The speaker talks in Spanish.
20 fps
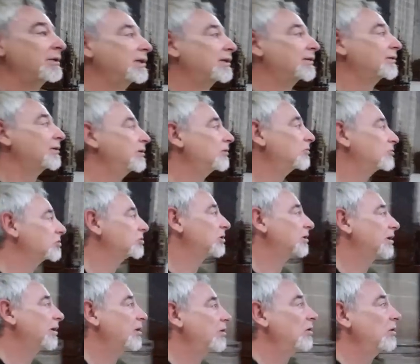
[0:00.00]
también haciendo un
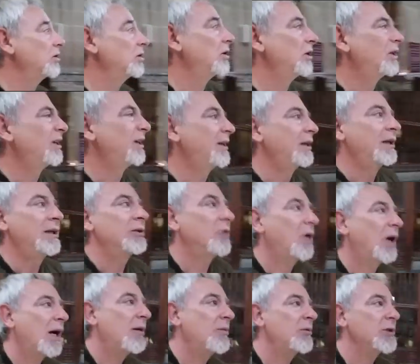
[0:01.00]
chequeo
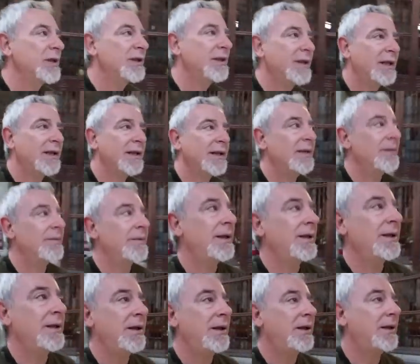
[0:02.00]
no acabamos de entender
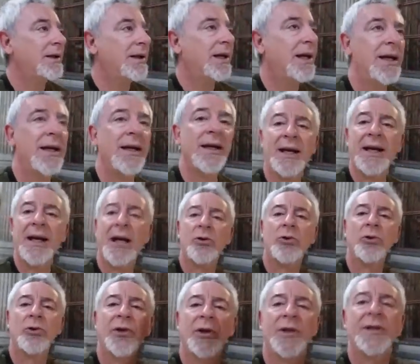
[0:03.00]
bien qué,
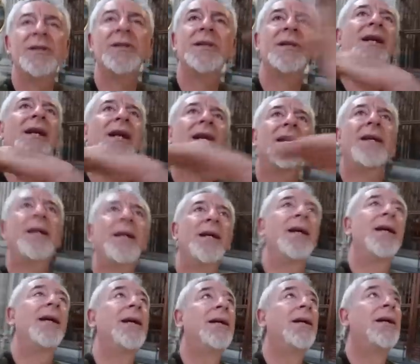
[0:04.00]
cruces de
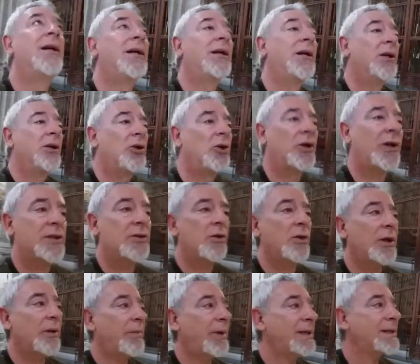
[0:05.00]
energía o qué es
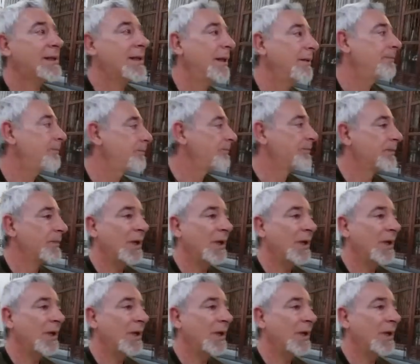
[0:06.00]
lo que pasa,